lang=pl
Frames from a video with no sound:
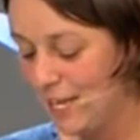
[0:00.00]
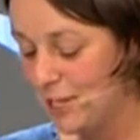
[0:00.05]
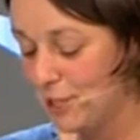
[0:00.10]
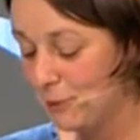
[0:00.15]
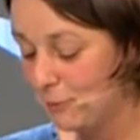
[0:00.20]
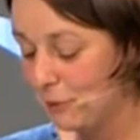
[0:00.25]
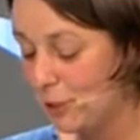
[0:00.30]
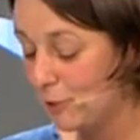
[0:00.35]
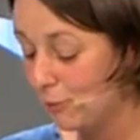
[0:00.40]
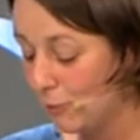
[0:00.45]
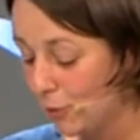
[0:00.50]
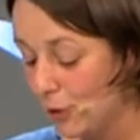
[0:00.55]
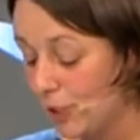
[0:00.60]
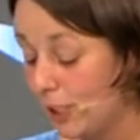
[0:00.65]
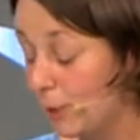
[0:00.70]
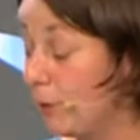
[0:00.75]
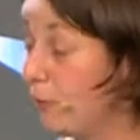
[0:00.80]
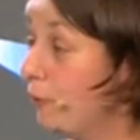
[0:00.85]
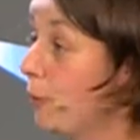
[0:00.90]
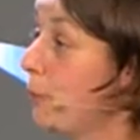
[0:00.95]
żebyś mógł
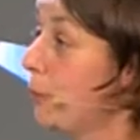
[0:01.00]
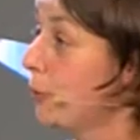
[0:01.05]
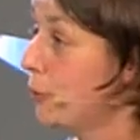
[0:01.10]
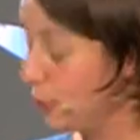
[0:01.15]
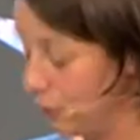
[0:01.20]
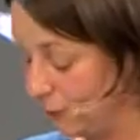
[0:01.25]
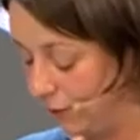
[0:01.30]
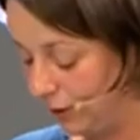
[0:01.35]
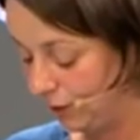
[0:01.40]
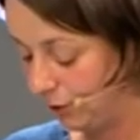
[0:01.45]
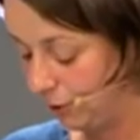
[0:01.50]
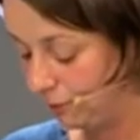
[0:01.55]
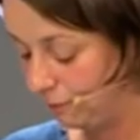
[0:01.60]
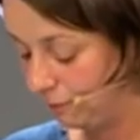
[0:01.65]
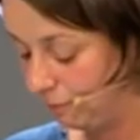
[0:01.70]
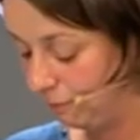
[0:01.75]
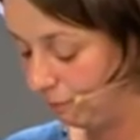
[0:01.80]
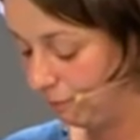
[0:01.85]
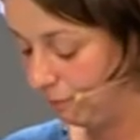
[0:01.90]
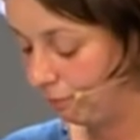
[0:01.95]
sobie wypoczywać.
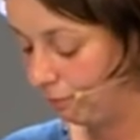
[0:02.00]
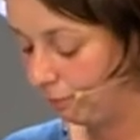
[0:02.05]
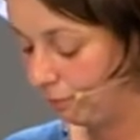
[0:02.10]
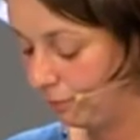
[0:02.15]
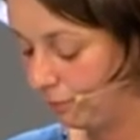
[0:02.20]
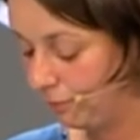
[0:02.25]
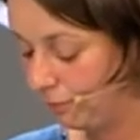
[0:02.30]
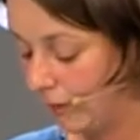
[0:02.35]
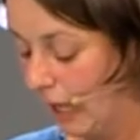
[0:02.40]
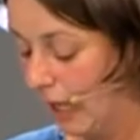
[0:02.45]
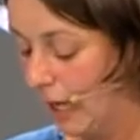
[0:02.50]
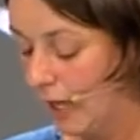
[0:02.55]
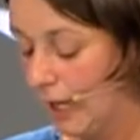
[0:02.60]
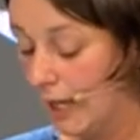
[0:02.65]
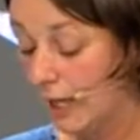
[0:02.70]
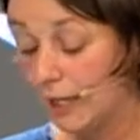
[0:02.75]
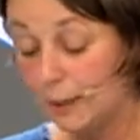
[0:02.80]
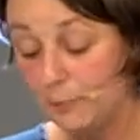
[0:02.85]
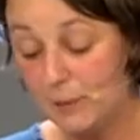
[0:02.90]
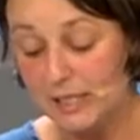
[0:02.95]

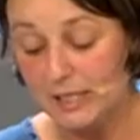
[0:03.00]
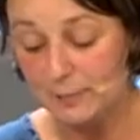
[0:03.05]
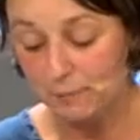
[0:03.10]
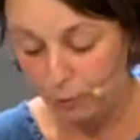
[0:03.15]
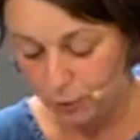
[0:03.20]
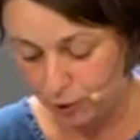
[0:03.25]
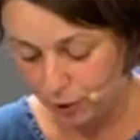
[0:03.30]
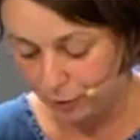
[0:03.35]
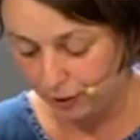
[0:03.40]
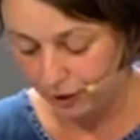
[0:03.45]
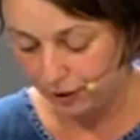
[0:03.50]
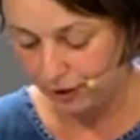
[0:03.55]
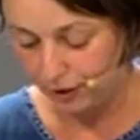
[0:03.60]
Rybak spojrzał na